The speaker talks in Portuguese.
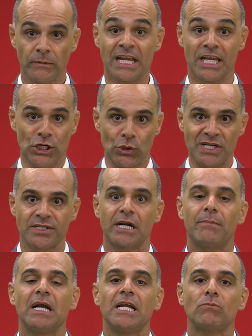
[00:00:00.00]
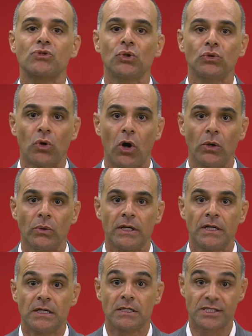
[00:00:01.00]
E nós trabalhamos o dolo,
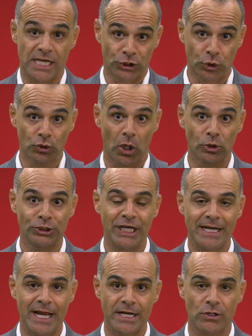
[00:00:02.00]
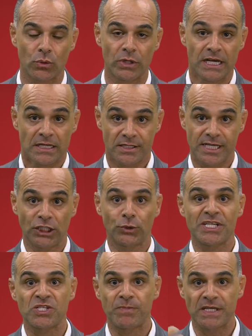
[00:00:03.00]
seja o dolo genérico, seja o
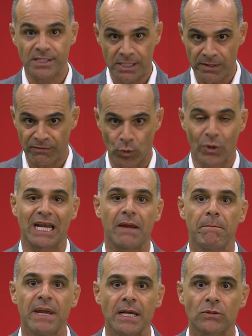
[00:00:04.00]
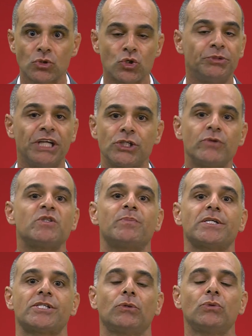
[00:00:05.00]
específico, o elemento subjetivo
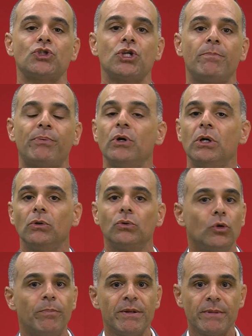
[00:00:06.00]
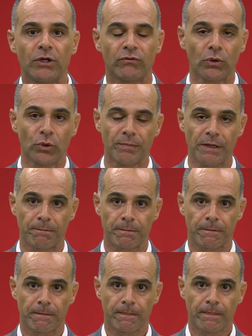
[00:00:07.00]
especial do tipo, no primeiro volume.
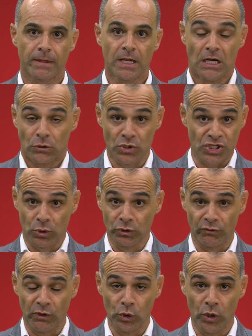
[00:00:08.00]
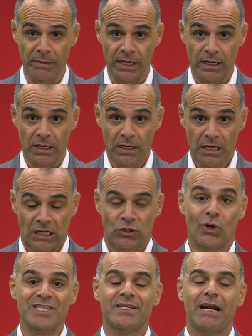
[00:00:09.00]
No segundo volume,
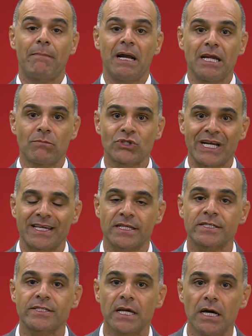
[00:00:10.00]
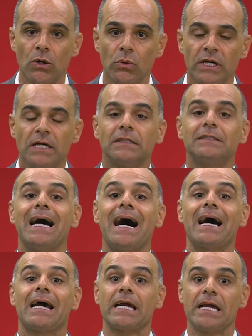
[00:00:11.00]
nós trabalhamos a questão
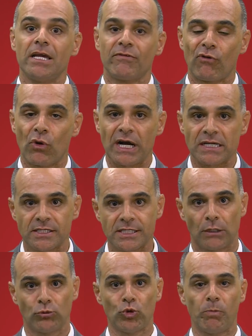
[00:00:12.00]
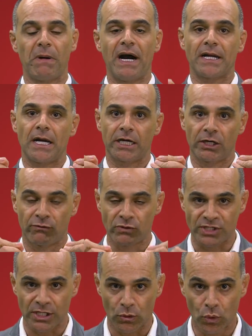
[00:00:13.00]
da revogação do parágrafo
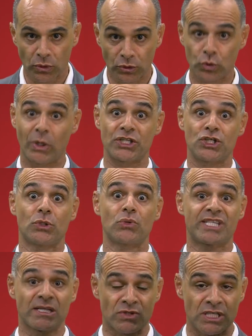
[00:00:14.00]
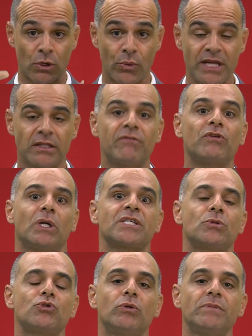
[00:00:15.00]
2 do artigo 150,
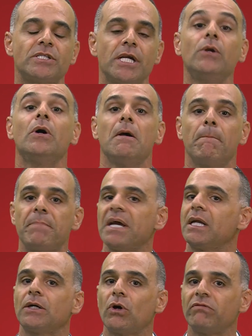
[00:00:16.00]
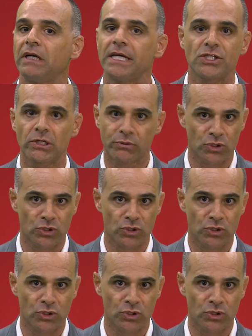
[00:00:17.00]
violação de domicílio, pela nova lei de abuso